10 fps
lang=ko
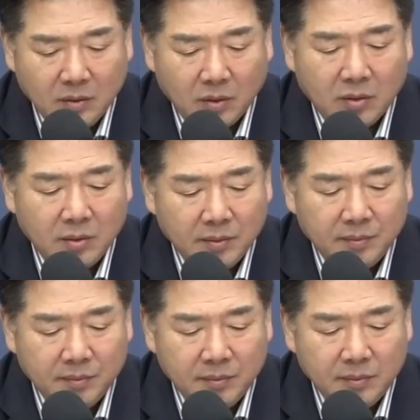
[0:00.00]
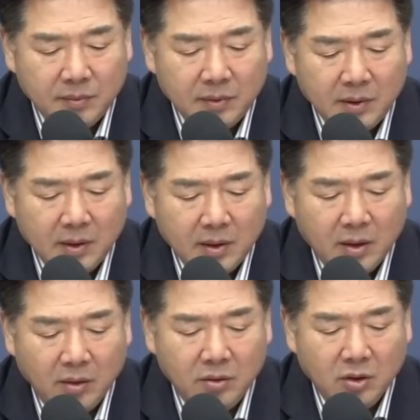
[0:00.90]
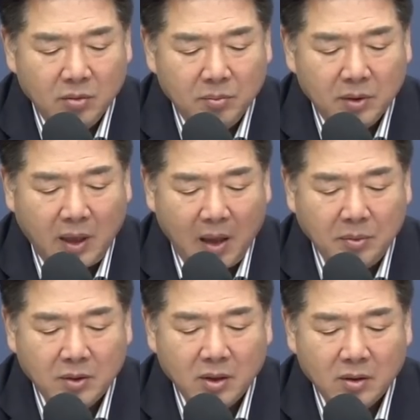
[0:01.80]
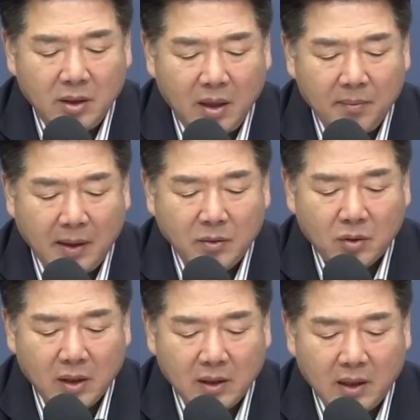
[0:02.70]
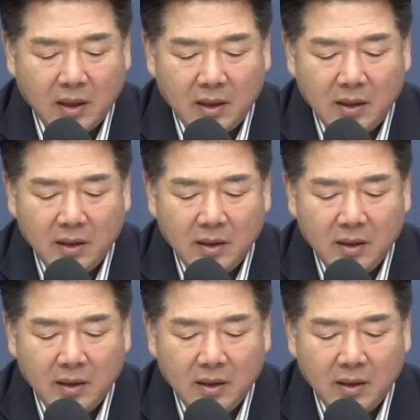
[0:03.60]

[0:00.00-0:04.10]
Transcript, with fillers: 또, 현 정부 대북 정책에 만족한다.